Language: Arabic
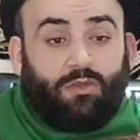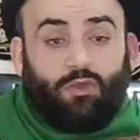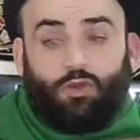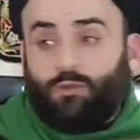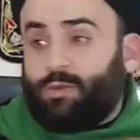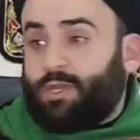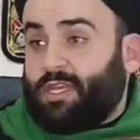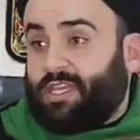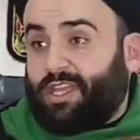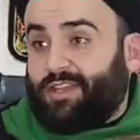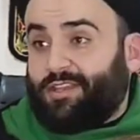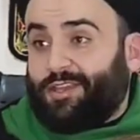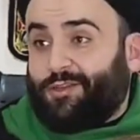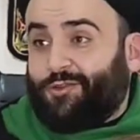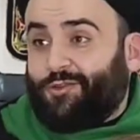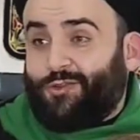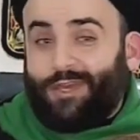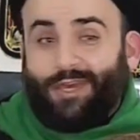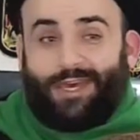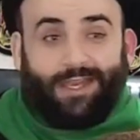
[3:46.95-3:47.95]
يمكن أن
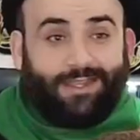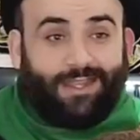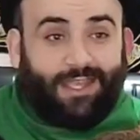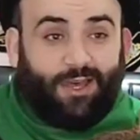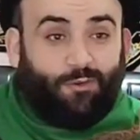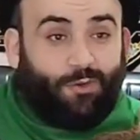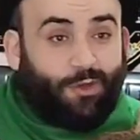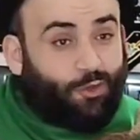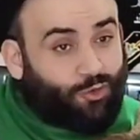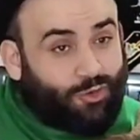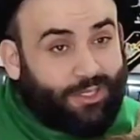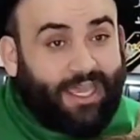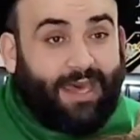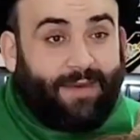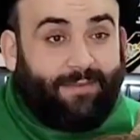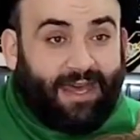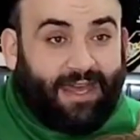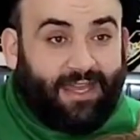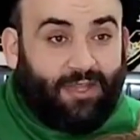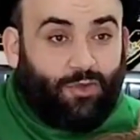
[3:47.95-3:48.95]
يقول خطأ
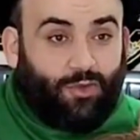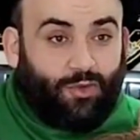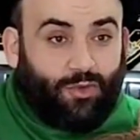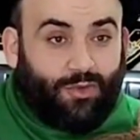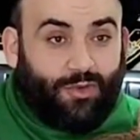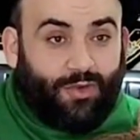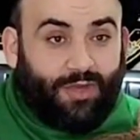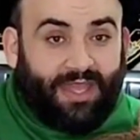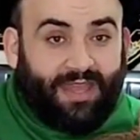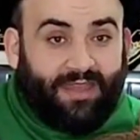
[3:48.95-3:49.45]
ويتاب عنه